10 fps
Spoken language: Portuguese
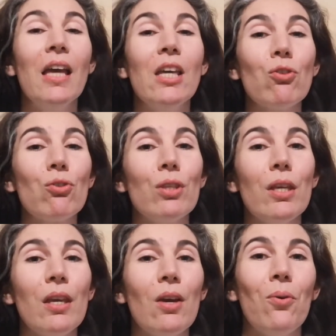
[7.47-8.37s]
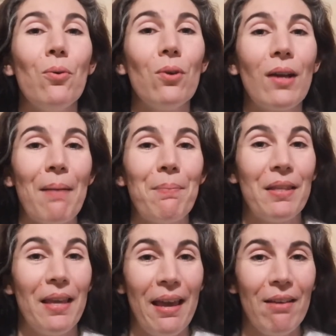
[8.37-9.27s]
Eu escolhi o
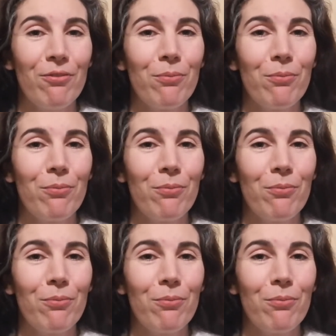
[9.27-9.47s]
KDF,